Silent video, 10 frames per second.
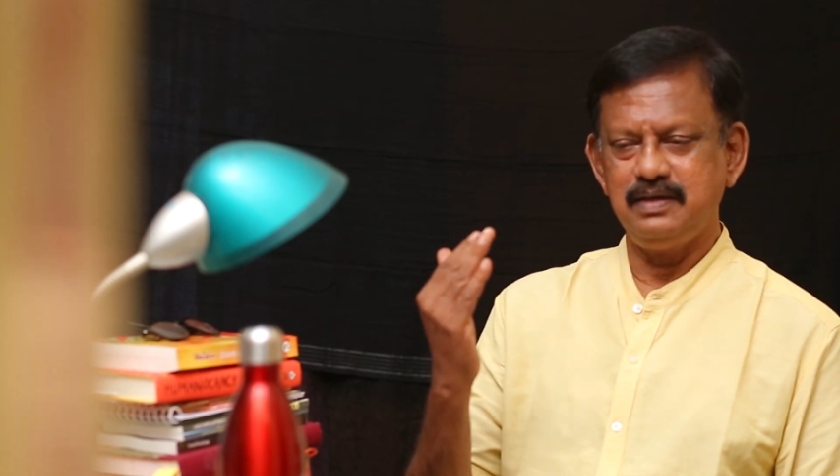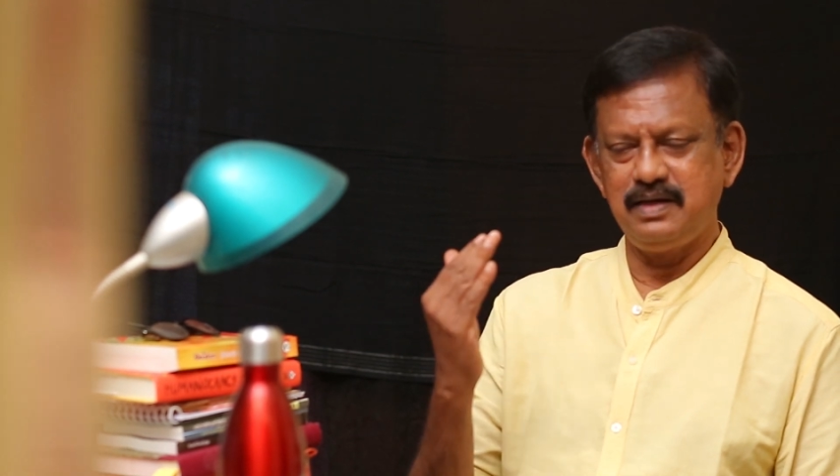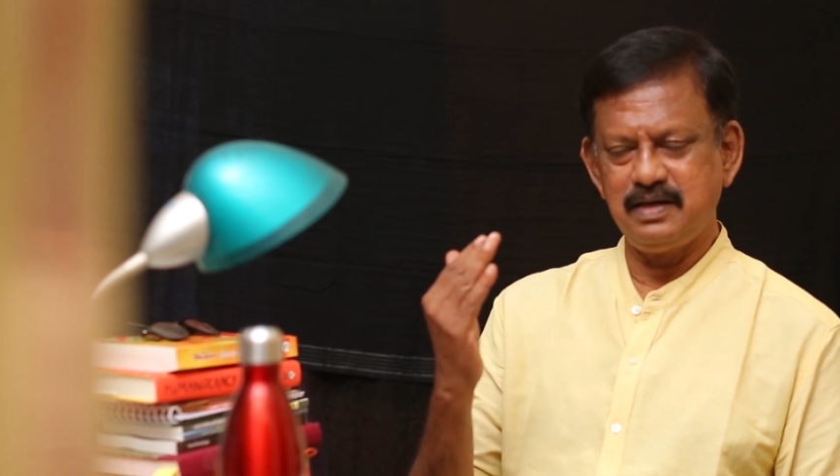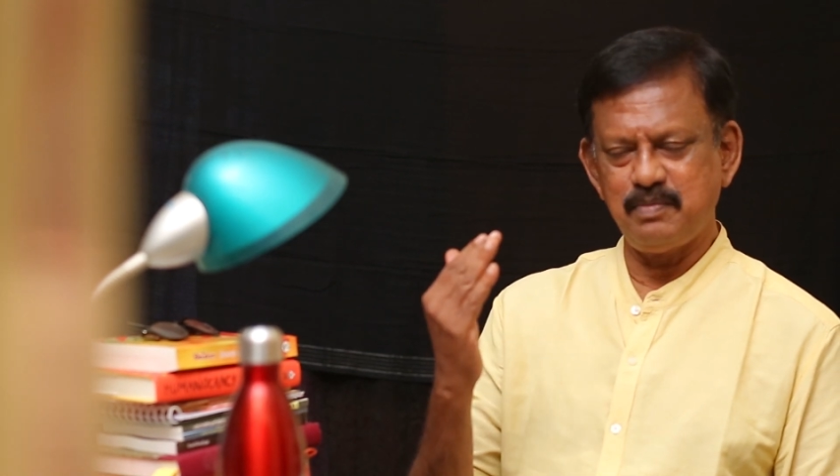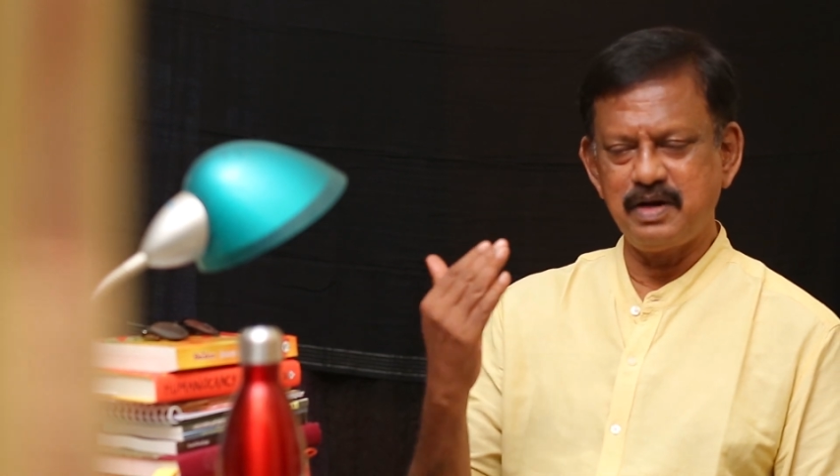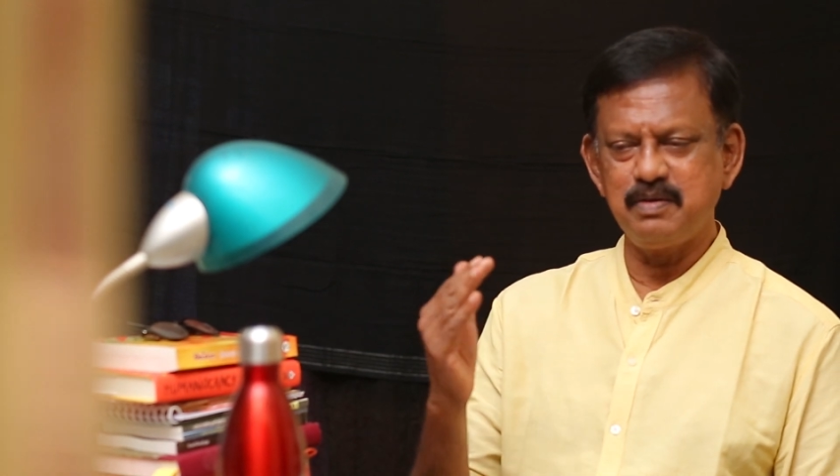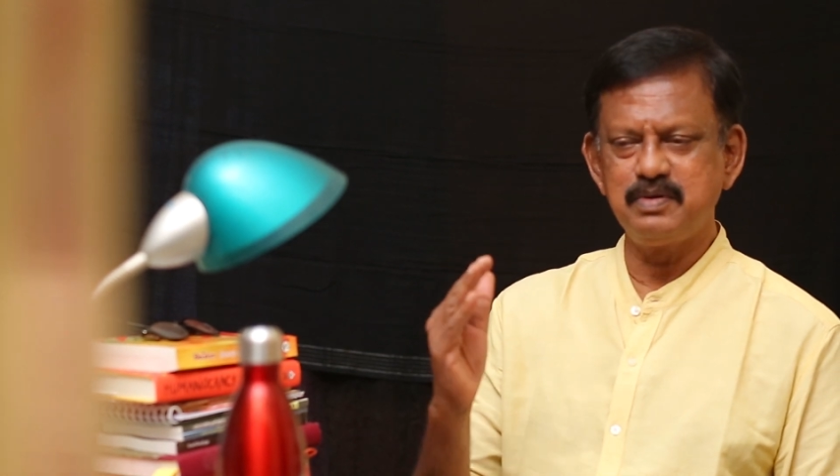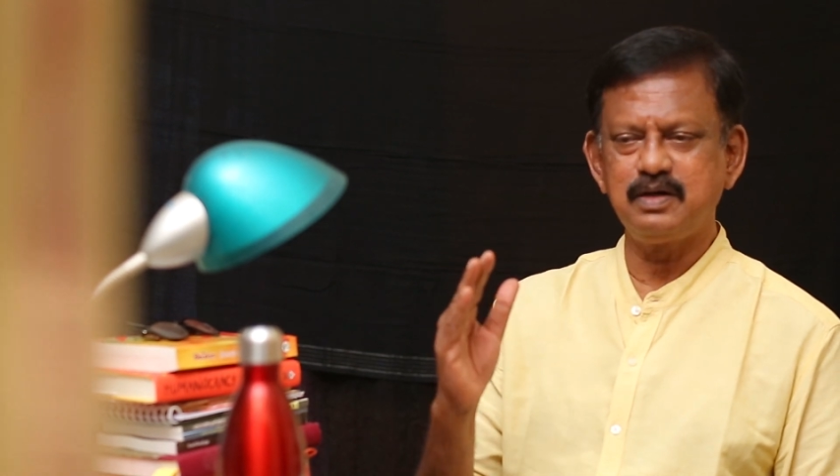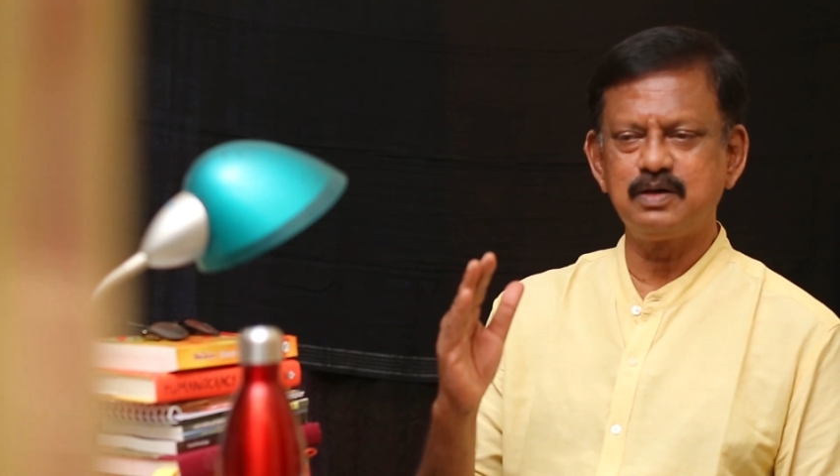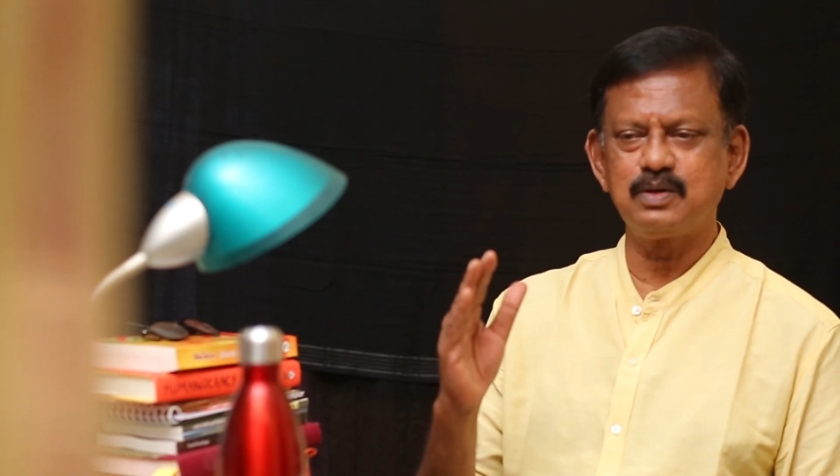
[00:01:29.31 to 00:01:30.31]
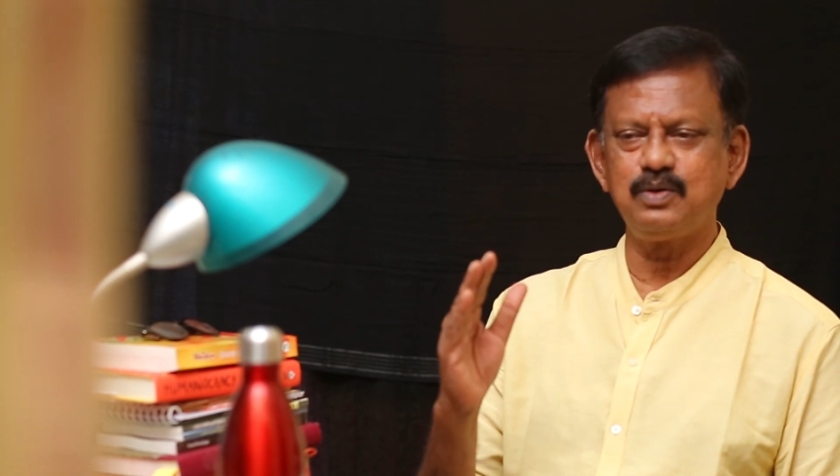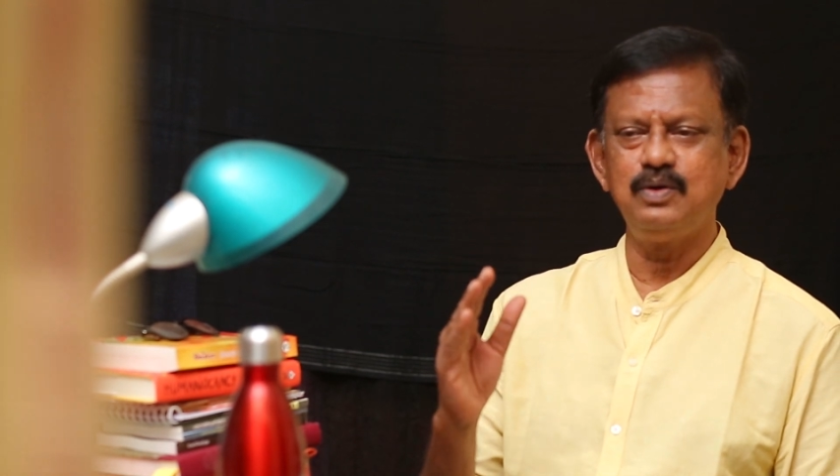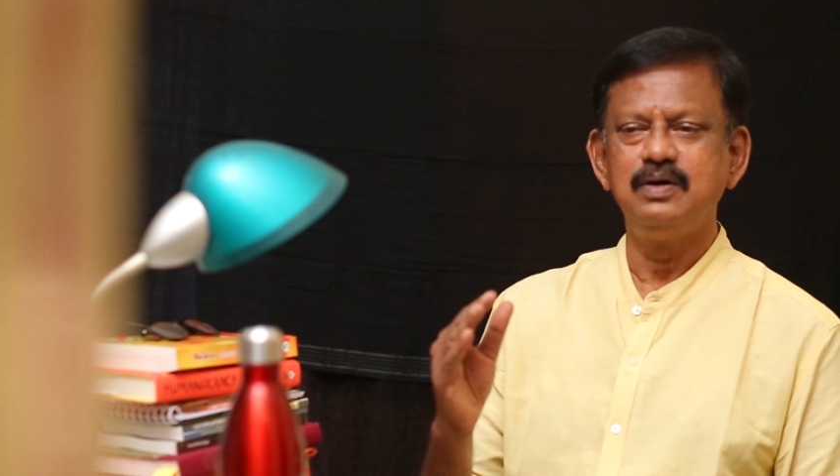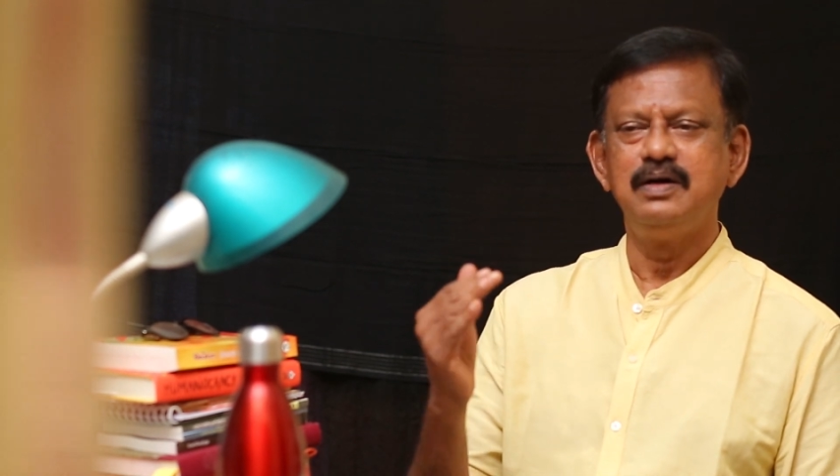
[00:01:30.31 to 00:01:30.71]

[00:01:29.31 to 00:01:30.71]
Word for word: என்ன மனம் இருக்கிறதோ